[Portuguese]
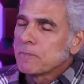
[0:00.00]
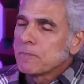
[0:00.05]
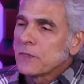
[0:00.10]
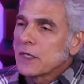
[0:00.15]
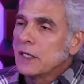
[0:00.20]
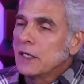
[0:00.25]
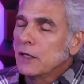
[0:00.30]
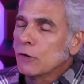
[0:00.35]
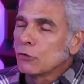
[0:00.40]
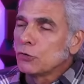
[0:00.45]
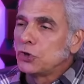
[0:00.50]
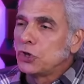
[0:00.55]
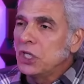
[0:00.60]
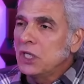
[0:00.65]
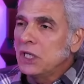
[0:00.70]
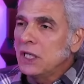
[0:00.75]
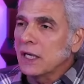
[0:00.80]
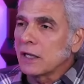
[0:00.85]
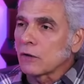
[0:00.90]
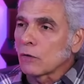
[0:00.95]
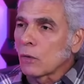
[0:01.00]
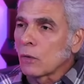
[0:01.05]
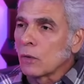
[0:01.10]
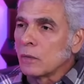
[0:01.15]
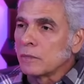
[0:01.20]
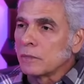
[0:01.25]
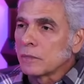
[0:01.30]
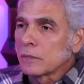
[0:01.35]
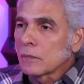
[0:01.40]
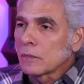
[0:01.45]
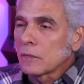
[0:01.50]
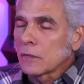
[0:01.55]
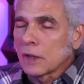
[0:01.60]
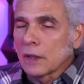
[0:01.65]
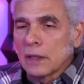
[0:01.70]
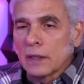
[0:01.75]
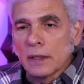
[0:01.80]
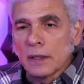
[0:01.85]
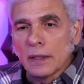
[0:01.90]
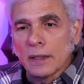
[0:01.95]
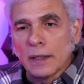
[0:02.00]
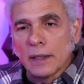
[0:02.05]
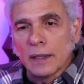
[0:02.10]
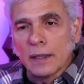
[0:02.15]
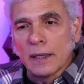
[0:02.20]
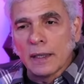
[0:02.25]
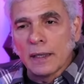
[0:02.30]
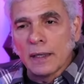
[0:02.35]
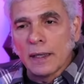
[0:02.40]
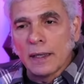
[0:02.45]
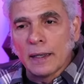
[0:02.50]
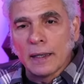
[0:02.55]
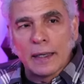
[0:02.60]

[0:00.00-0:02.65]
E eu tinha é,